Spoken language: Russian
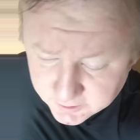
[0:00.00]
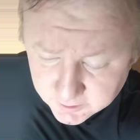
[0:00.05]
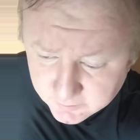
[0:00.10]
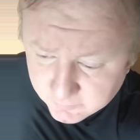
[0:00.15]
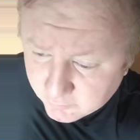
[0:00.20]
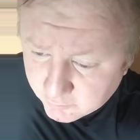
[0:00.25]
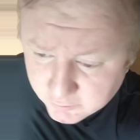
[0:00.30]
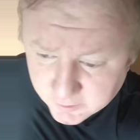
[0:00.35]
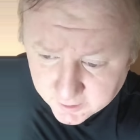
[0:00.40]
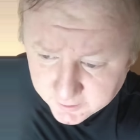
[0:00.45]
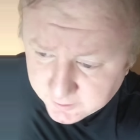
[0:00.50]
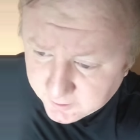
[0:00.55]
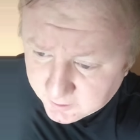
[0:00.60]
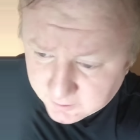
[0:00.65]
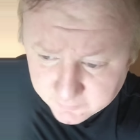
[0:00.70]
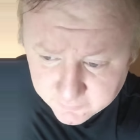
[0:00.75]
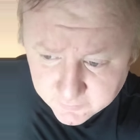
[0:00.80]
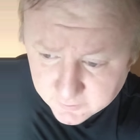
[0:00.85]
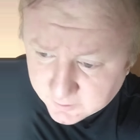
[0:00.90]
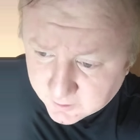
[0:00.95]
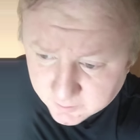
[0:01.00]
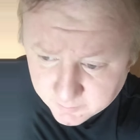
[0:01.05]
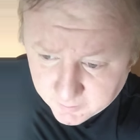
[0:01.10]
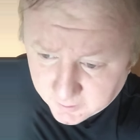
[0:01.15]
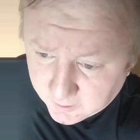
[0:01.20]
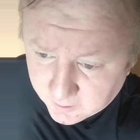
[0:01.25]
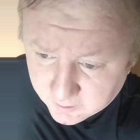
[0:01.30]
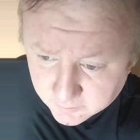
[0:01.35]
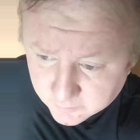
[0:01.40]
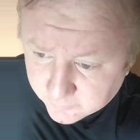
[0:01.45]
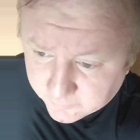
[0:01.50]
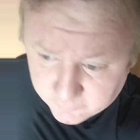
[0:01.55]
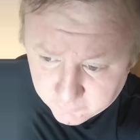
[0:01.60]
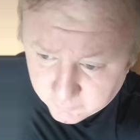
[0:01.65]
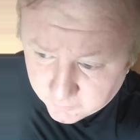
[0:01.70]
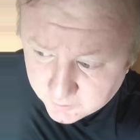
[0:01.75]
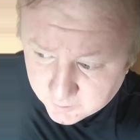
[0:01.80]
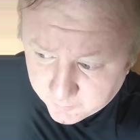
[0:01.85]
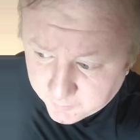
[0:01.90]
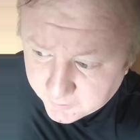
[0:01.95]
от него уходили все нормальные. Но ну,
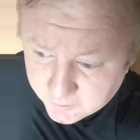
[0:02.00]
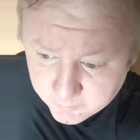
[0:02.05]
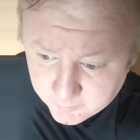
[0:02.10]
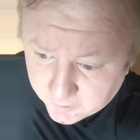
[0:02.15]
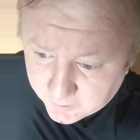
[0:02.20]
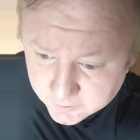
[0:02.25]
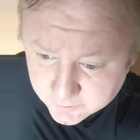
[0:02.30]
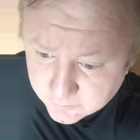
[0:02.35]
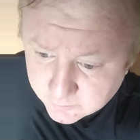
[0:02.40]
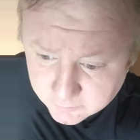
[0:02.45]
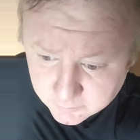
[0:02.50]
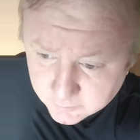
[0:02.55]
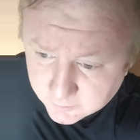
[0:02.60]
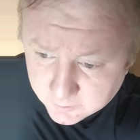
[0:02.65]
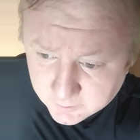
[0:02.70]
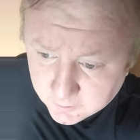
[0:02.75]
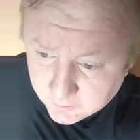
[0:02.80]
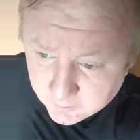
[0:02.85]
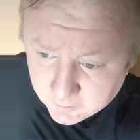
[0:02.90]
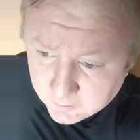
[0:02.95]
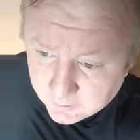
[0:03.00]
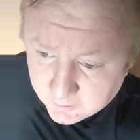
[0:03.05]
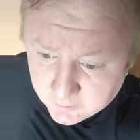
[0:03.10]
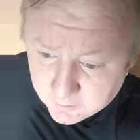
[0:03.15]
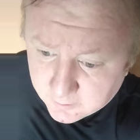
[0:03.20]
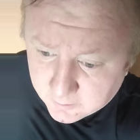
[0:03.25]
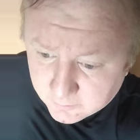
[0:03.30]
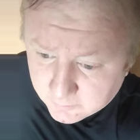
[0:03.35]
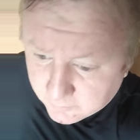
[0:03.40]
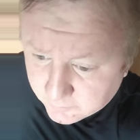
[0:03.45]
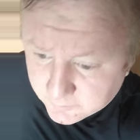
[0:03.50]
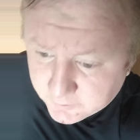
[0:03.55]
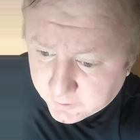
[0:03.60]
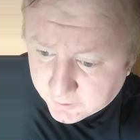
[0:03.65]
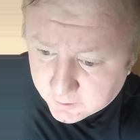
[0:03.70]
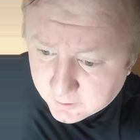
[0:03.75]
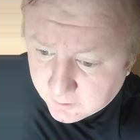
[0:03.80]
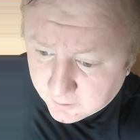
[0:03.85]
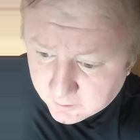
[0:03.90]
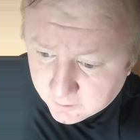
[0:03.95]
они понимали, что он ну,
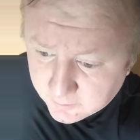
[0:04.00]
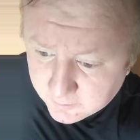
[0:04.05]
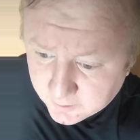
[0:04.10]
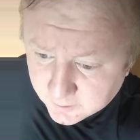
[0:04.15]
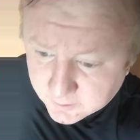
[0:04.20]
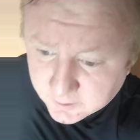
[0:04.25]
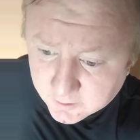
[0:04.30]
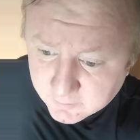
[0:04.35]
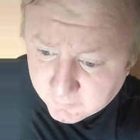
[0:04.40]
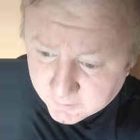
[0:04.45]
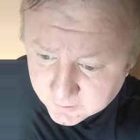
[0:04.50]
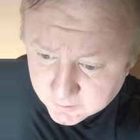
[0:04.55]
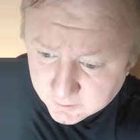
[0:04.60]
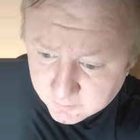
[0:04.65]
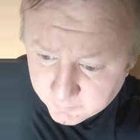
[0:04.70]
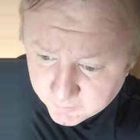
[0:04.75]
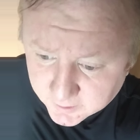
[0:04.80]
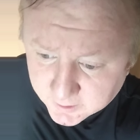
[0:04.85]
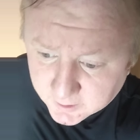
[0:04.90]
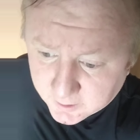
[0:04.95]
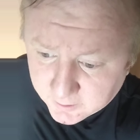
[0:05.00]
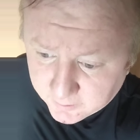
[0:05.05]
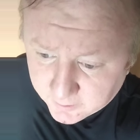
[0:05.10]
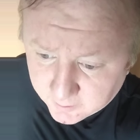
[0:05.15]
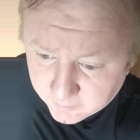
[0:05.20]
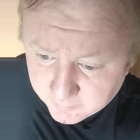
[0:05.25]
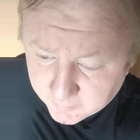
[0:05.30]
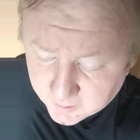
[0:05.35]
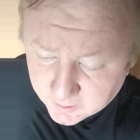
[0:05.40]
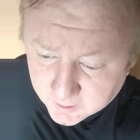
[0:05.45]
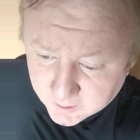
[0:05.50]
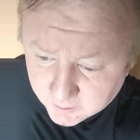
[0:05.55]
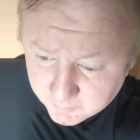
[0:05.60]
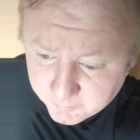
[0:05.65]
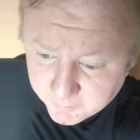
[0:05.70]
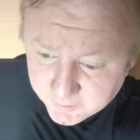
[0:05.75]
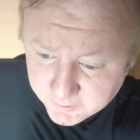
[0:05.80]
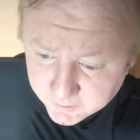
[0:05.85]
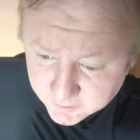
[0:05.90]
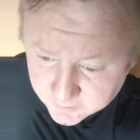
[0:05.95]
человек неадекватный, мягко говоря,
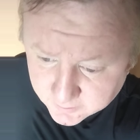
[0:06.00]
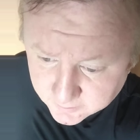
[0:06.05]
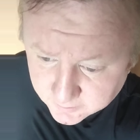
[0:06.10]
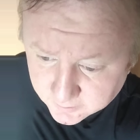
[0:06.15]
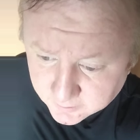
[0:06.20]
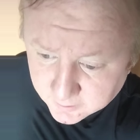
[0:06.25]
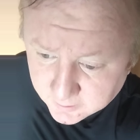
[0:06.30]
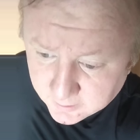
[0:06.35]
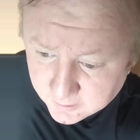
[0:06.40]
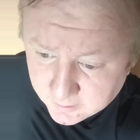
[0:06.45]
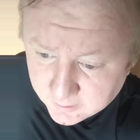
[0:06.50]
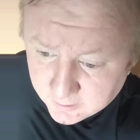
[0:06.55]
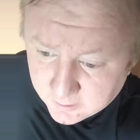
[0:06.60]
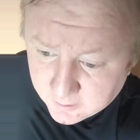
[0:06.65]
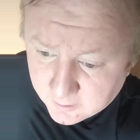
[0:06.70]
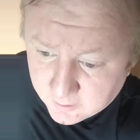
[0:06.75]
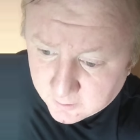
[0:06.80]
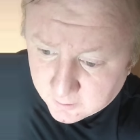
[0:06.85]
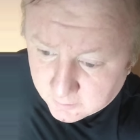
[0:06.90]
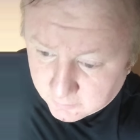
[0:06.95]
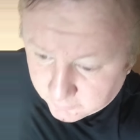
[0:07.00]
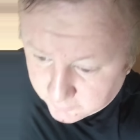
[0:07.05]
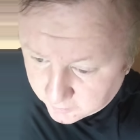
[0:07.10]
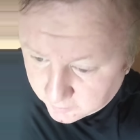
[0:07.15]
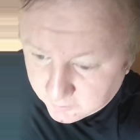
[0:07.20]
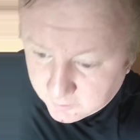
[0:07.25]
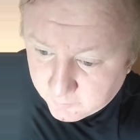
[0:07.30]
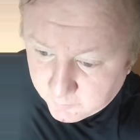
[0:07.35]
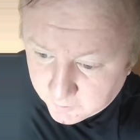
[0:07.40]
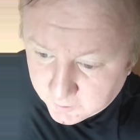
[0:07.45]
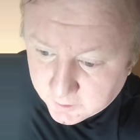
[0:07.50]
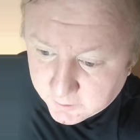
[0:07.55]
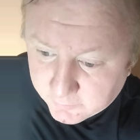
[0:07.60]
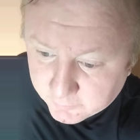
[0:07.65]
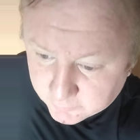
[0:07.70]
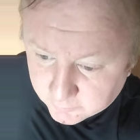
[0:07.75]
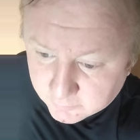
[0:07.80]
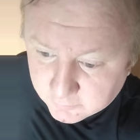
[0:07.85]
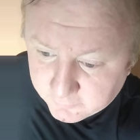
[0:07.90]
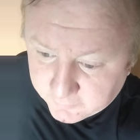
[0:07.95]
малокомпетентный. Но тем не менее,
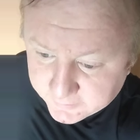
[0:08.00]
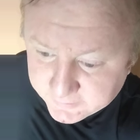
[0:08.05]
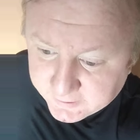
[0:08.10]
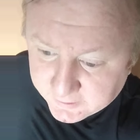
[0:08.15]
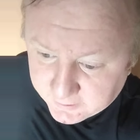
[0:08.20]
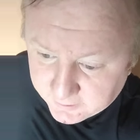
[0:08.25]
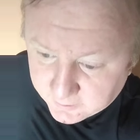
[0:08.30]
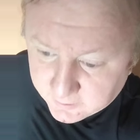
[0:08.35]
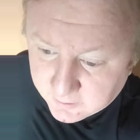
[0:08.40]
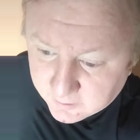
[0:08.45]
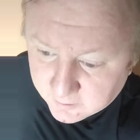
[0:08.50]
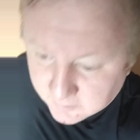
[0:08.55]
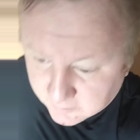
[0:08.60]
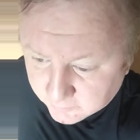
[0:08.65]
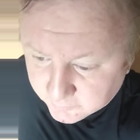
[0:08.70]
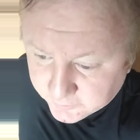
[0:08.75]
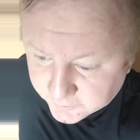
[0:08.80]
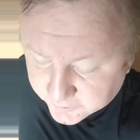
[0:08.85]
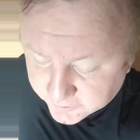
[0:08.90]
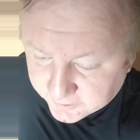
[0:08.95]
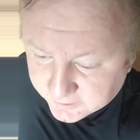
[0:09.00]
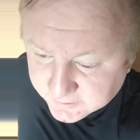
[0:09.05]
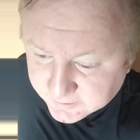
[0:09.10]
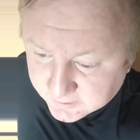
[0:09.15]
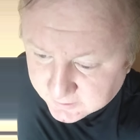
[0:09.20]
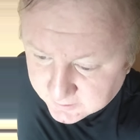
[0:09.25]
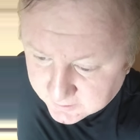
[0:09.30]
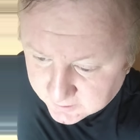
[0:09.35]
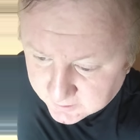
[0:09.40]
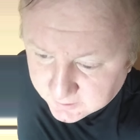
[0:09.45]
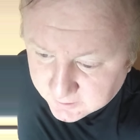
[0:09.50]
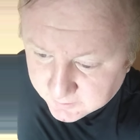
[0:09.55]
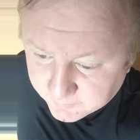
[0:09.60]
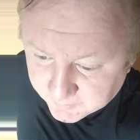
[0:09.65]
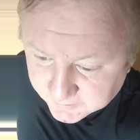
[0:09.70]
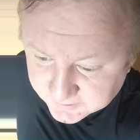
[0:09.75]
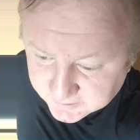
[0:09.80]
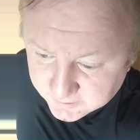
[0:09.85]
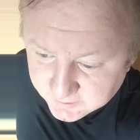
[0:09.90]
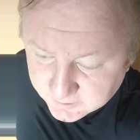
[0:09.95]
вот он 20 лет удержался, на,
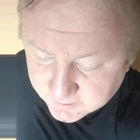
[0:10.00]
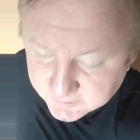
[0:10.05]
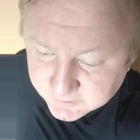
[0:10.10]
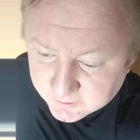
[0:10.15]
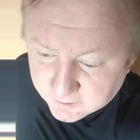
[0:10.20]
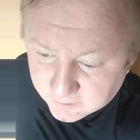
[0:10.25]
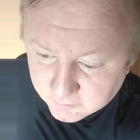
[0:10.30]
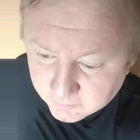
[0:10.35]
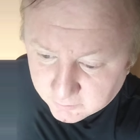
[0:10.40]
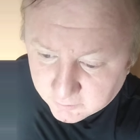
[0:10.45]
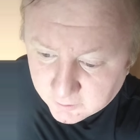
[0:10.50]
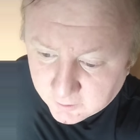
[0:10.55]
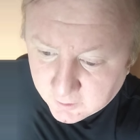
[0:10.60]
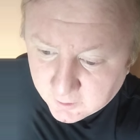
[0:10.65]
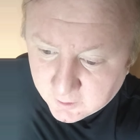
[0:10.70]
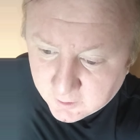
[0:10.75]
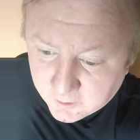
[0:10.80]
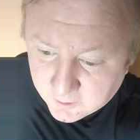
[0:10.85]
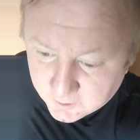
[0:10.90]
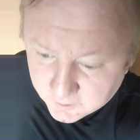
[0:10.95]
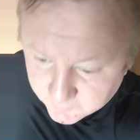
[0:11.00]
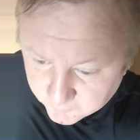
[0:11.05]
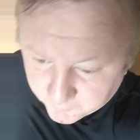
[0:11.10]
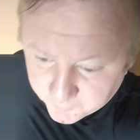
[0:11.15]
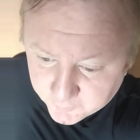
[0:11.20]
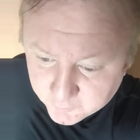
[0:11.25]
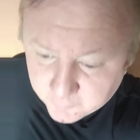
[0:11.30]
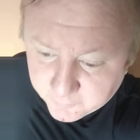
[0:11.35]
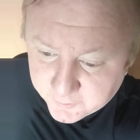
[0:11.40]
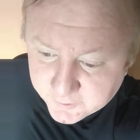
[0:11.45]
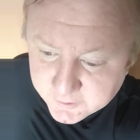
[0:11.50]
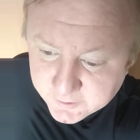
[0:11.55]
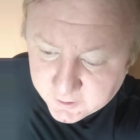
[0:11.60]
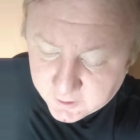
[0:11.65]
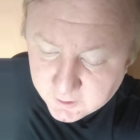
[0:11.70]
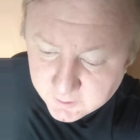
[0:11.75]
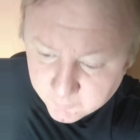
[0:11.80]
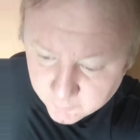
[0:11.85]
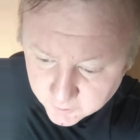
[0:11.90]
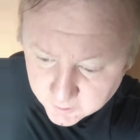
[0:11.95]
посадил страну. Его
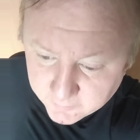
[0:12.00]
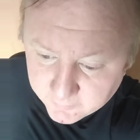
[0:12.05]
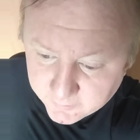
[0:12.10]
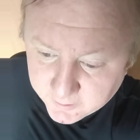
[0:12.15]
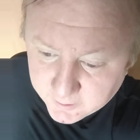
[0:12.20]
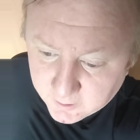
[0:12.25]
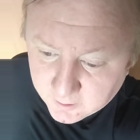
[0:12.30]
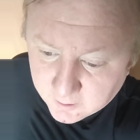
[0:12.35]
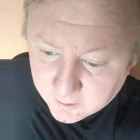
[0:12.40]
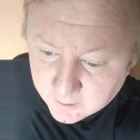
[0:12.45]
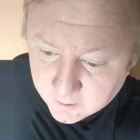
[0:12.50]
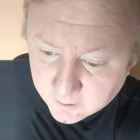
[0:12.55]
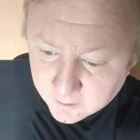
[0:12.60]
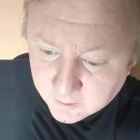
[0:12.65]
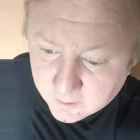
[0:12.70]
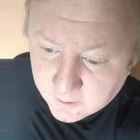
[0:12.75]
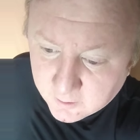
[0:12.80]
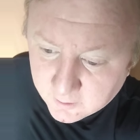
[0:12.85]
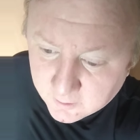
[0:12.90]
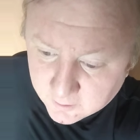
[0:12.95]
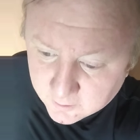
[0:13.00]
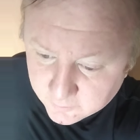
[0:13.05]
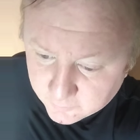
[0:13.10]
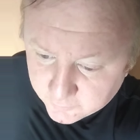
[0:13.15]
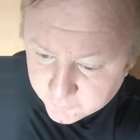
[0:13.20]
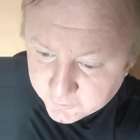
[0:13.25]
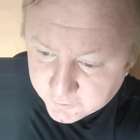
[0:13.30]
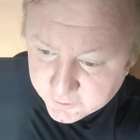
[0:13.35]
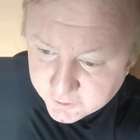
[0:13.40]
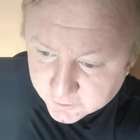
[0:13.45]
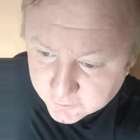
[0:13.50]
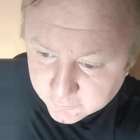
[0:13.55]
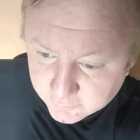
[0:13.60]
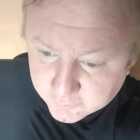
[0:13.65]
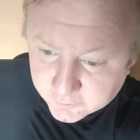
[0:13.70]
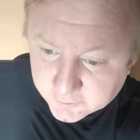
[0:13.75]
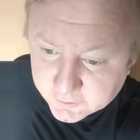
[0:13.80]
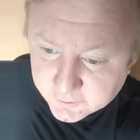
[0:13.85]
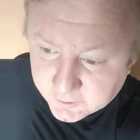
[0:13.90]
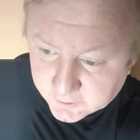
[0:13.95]
предупреждали, ему говорили, но сейчас
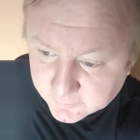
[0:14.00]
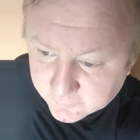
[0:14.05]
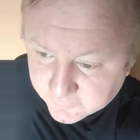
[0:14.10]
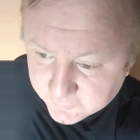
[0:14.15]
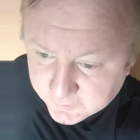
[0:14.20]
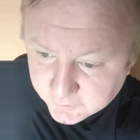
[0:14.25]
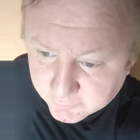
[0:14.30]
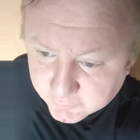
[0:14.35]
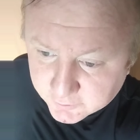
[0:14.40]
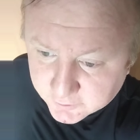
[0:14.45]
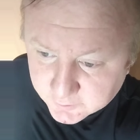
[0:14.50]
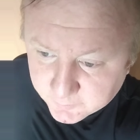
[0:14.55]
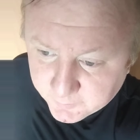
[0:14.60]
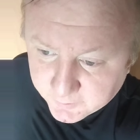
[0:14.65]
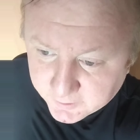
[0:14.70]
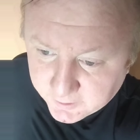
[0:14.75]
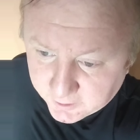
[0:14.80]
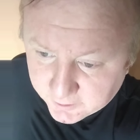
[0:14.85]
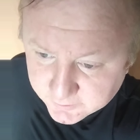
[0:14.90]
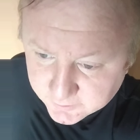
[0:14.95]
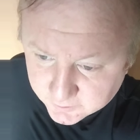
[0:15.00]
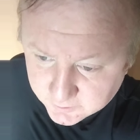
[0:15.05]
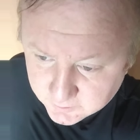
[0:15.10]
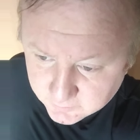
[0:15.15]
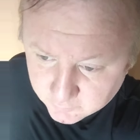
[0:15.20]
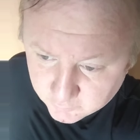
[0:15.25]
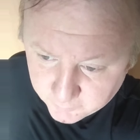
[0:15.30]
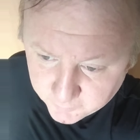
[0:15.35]
ужас, сейчас все уже разбегаются от него,